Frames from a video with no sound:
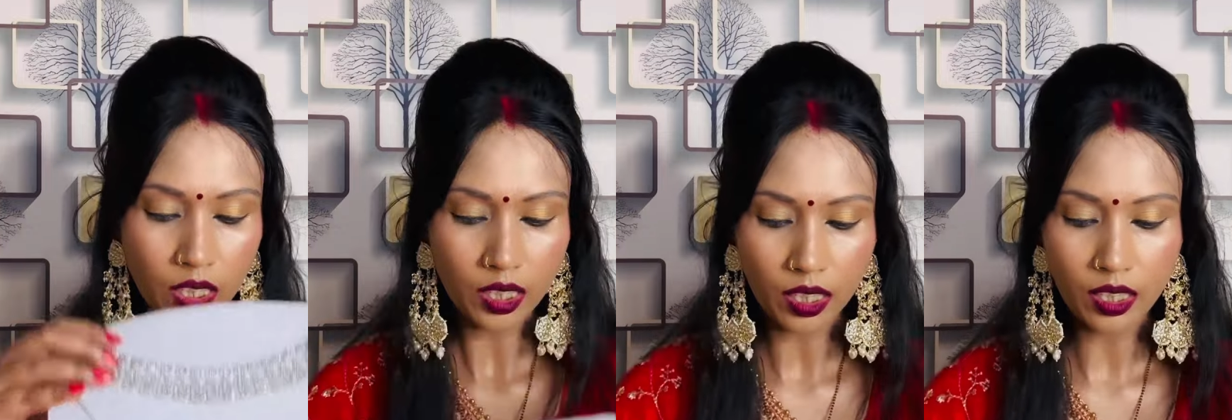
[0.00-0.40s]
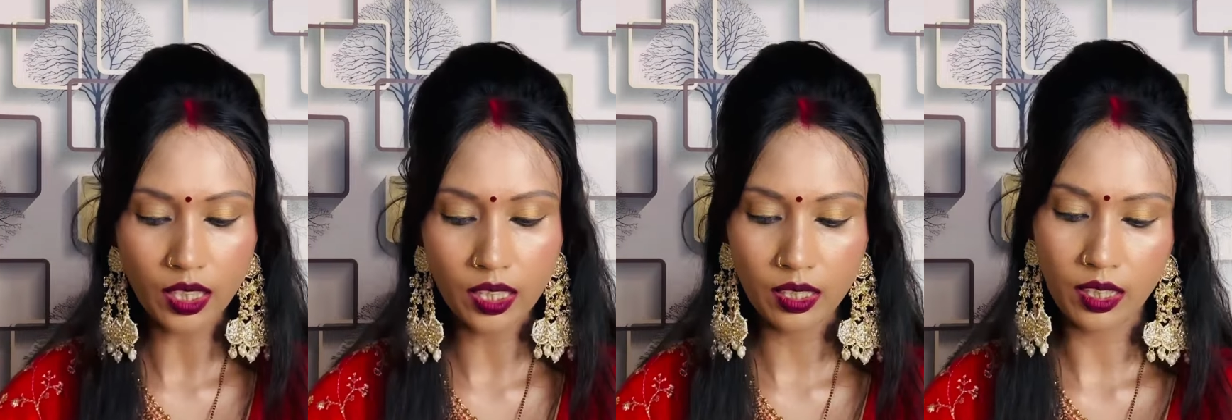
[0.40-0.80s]
कि
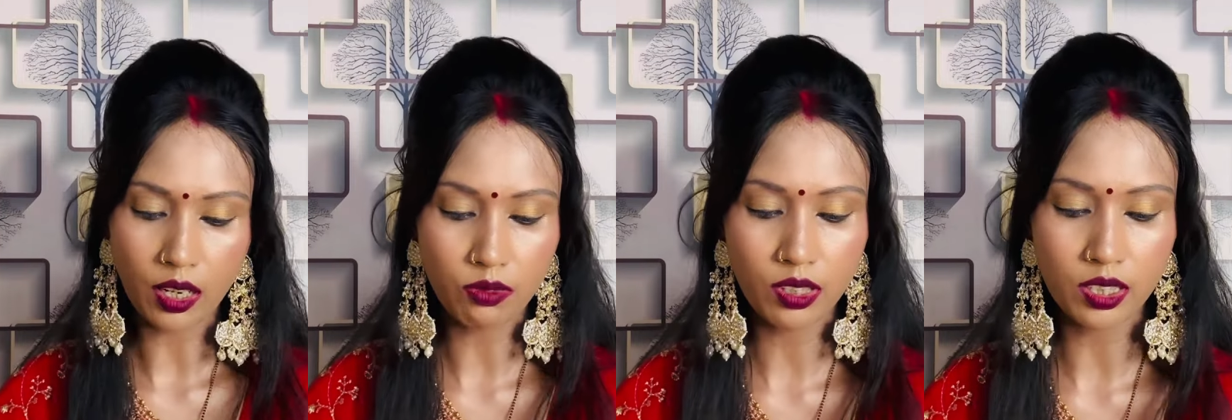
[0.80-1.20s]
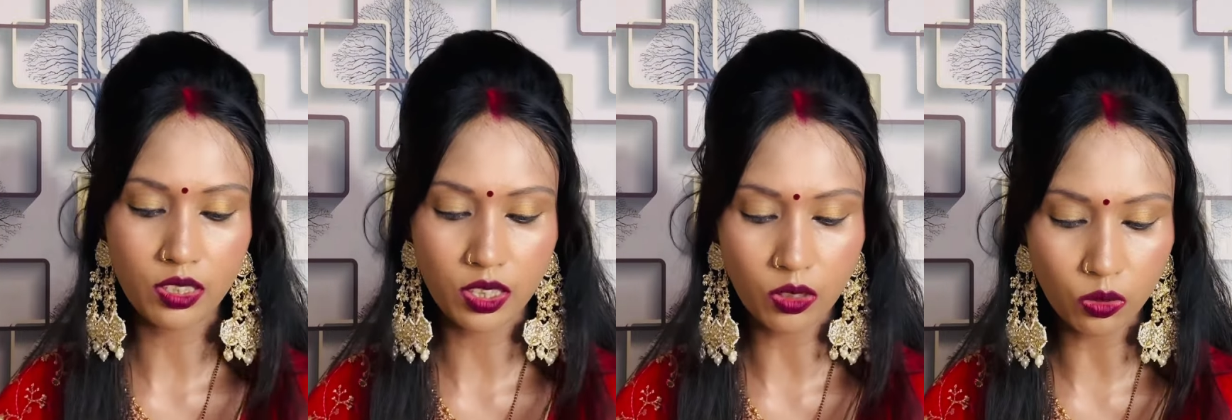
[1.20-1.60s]
ये काफ़ी
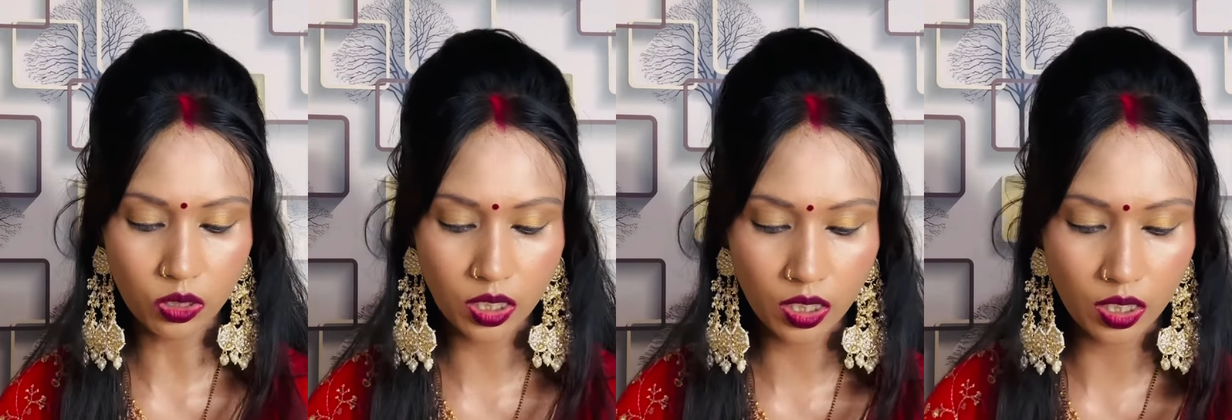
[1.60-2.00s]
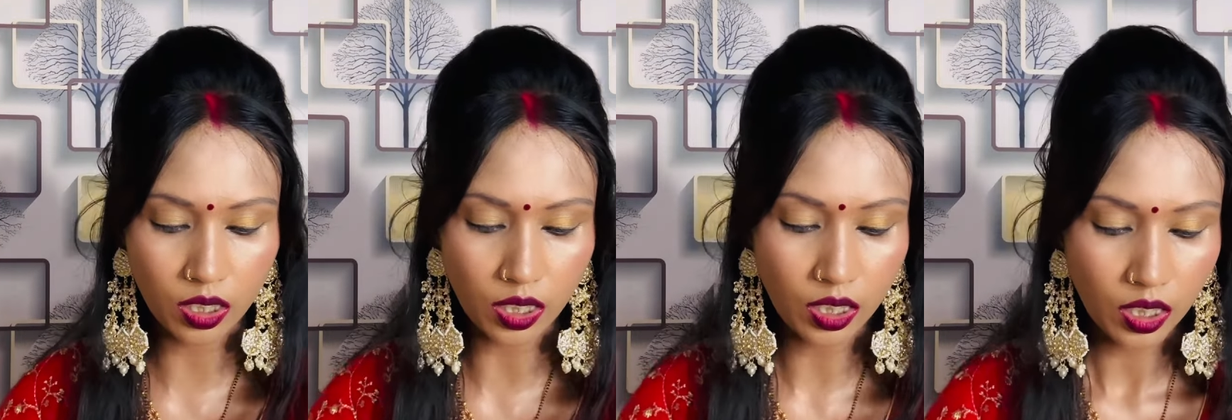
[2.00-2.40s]
अच्छे होते ही
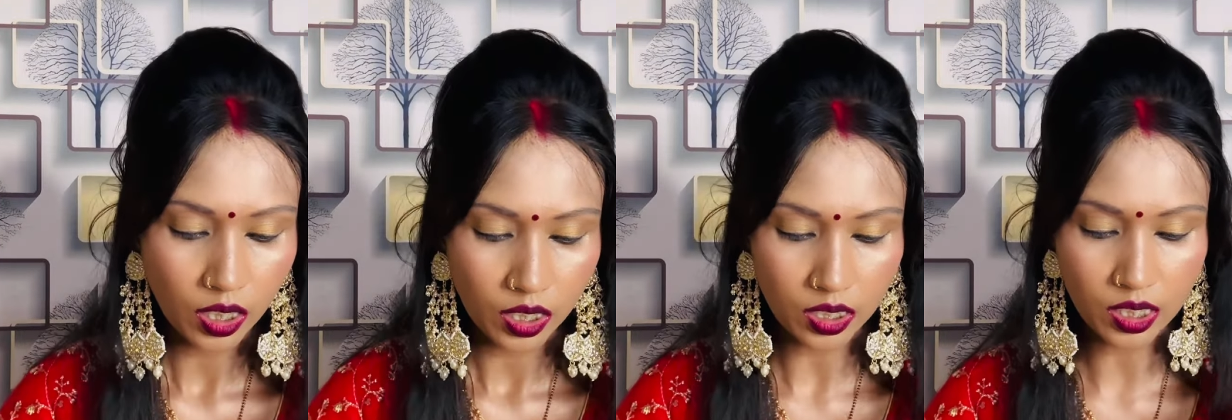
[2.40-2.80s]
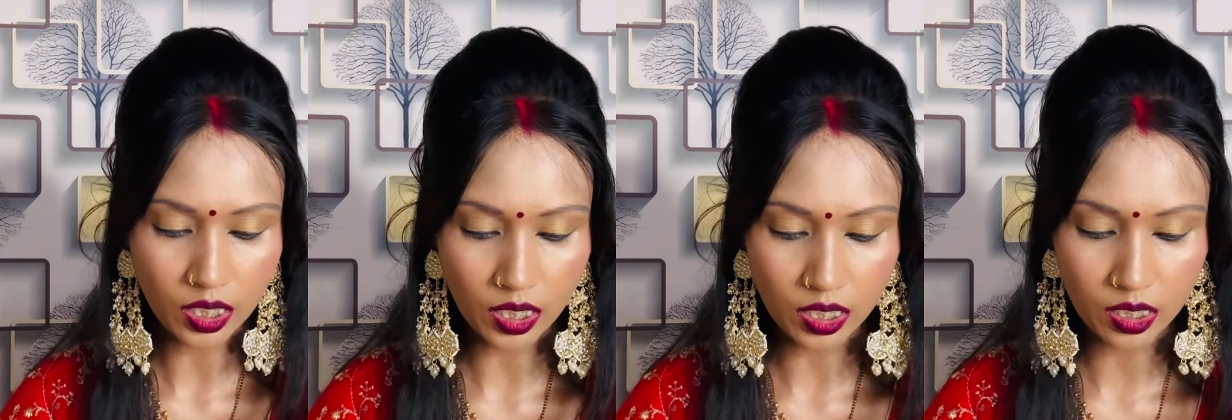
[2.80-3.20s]
हैं इसकी
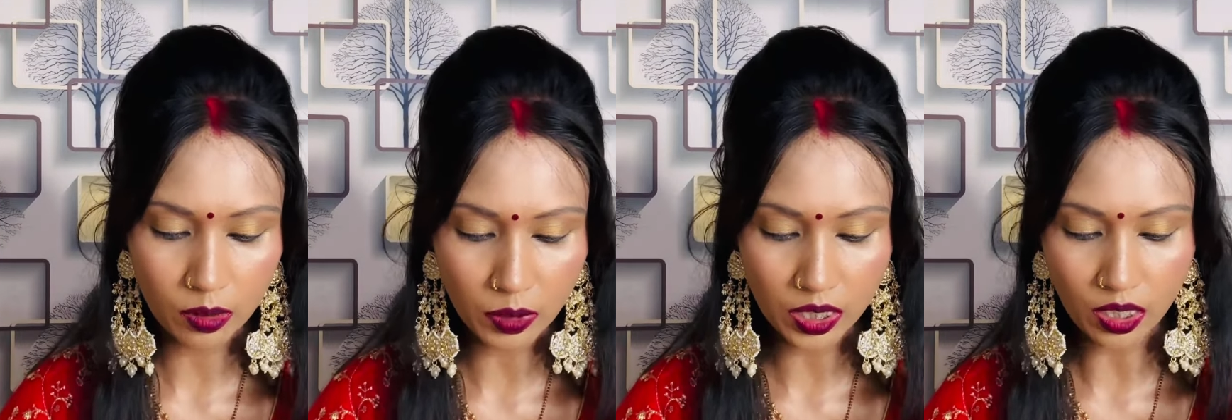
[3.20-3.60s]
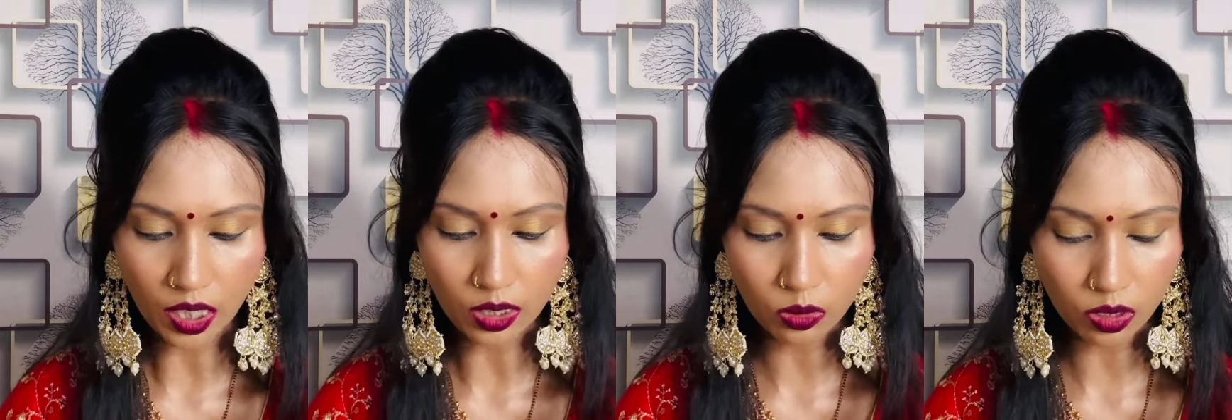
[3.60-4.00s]
एयरिंग्स मैं
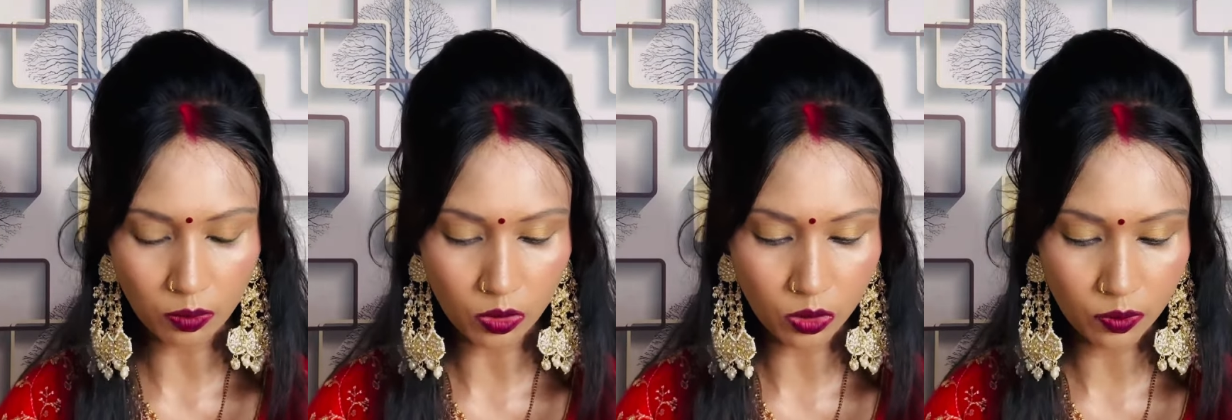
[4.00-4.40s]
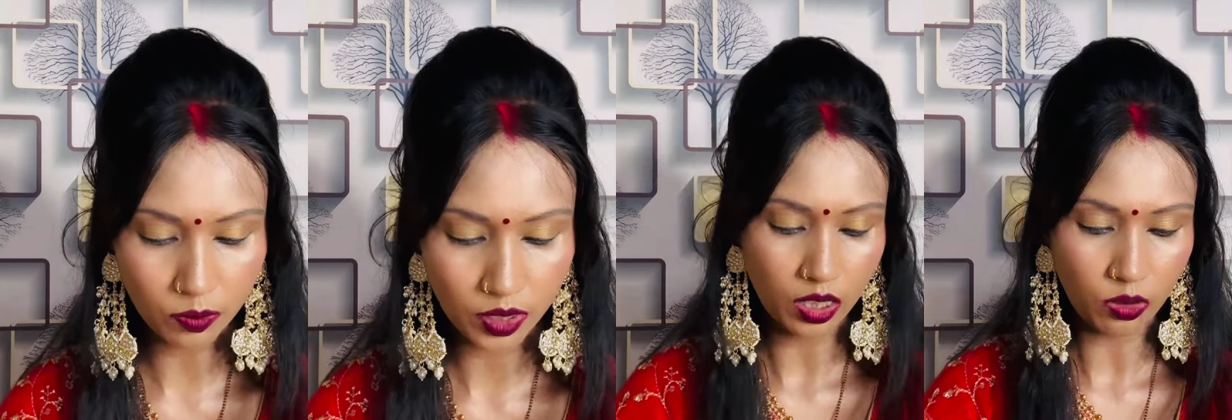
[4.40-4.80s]
दिखा दूँ आपको ये